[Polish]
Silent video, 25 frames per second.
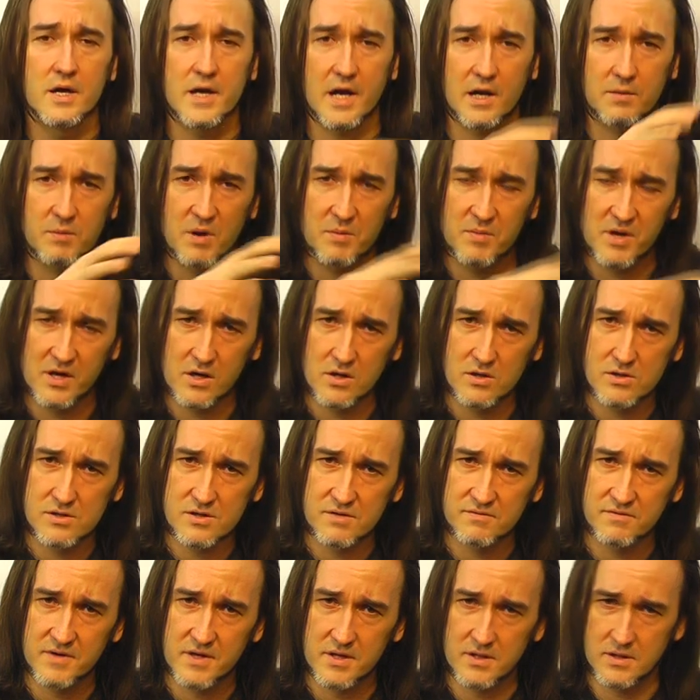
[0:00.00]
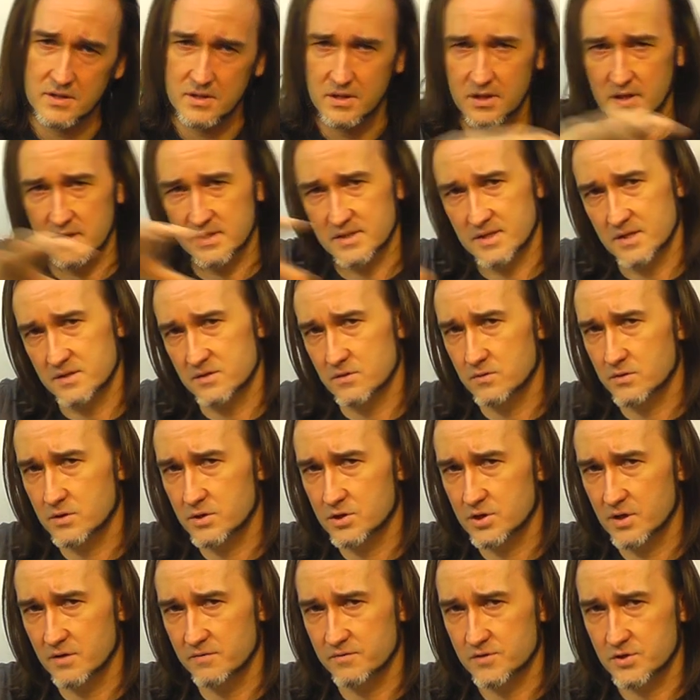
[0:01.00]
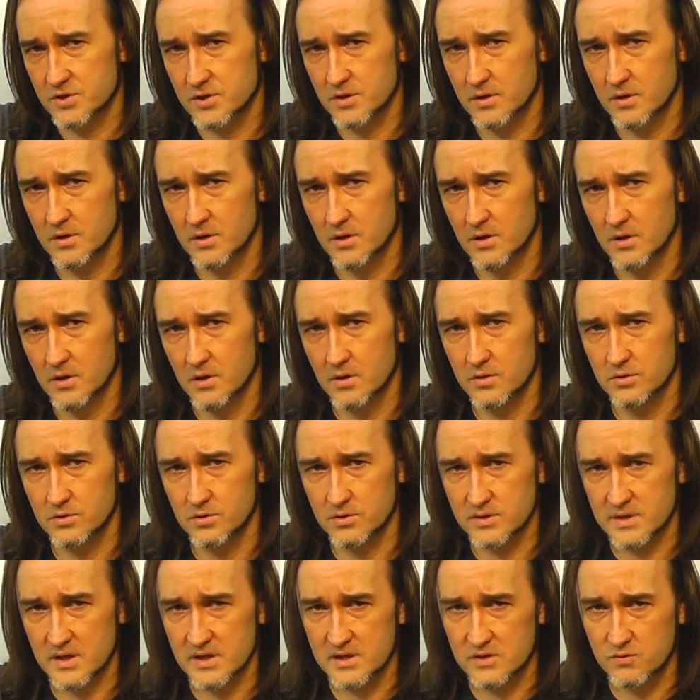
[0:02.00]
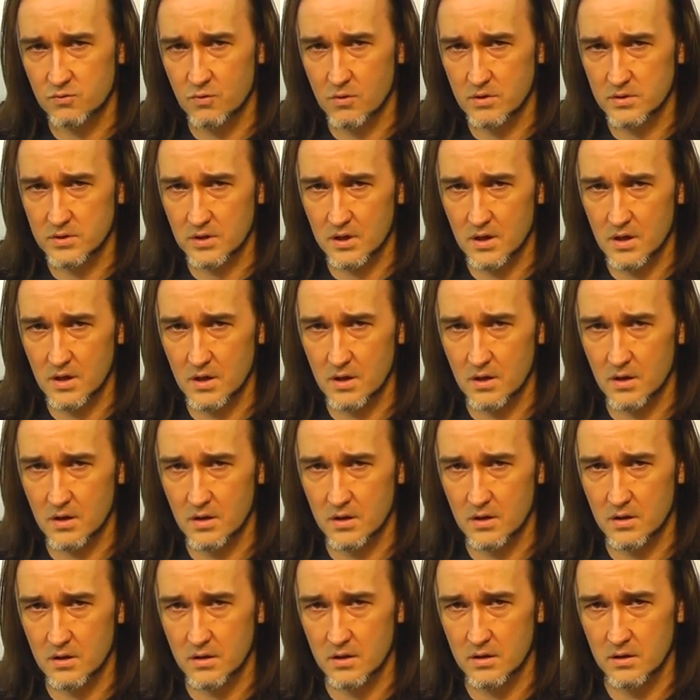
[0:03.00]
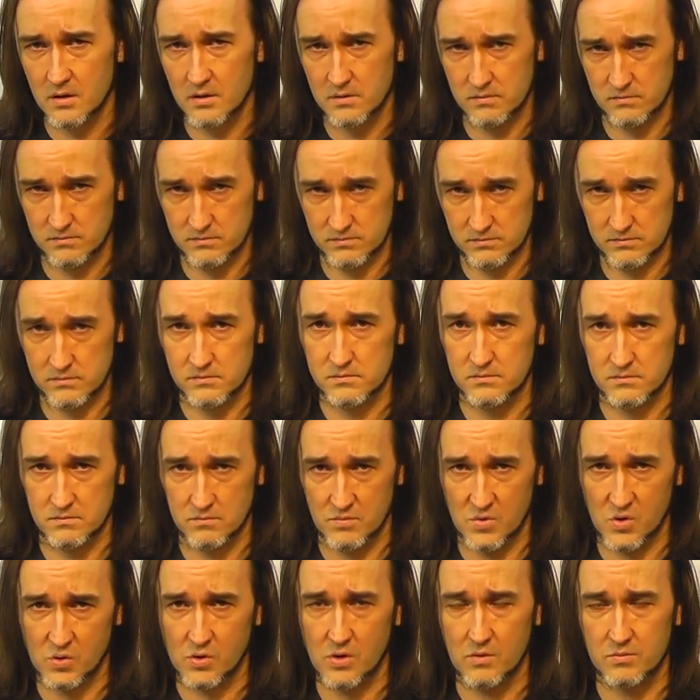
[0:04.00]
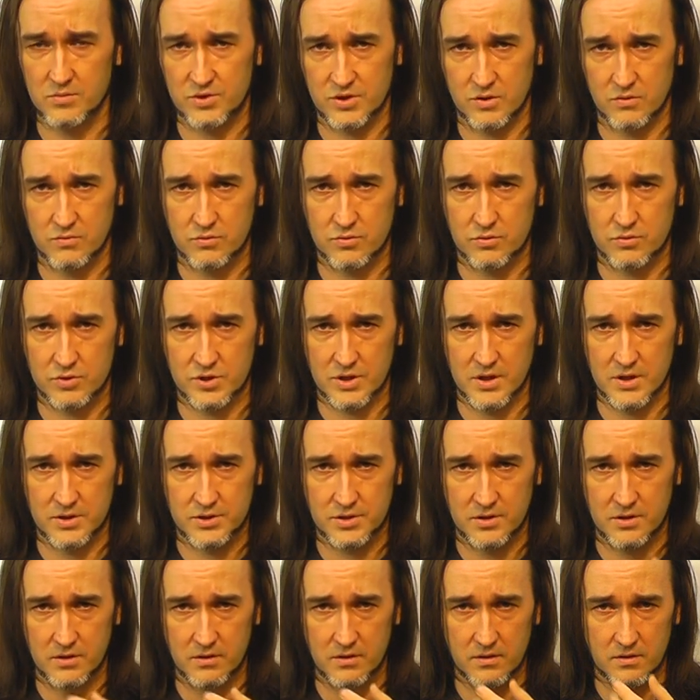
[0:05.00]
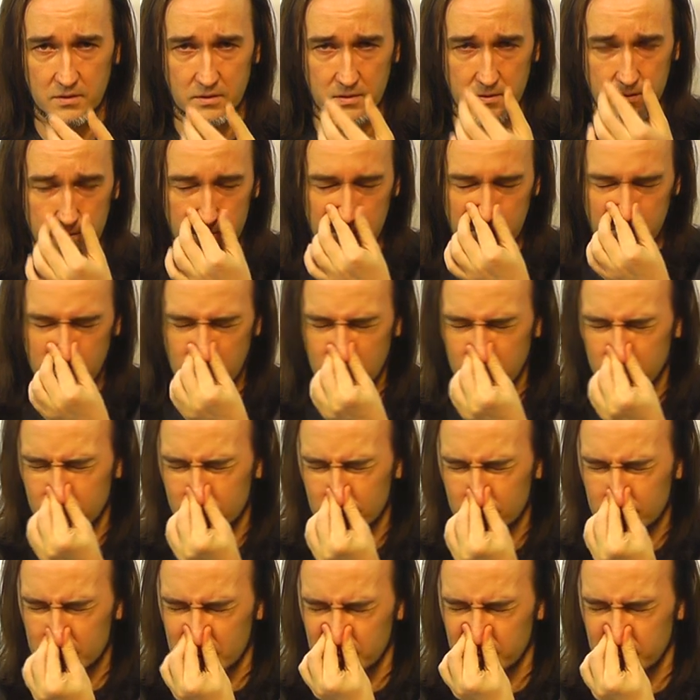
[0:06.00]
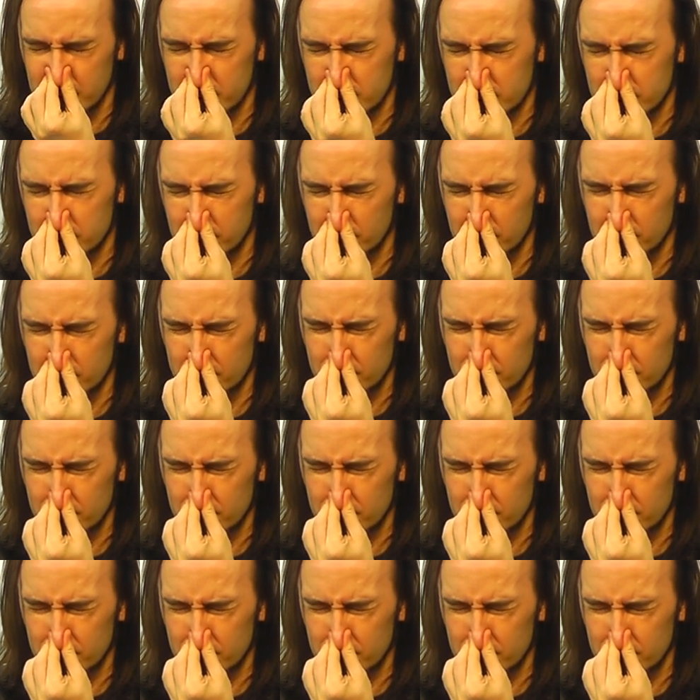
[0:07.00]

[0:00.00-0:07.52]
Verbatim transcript: Jak mamy koloryfery, sezon grzewczy, to zasłonki mogą się ruszać. Oj, przepraszam.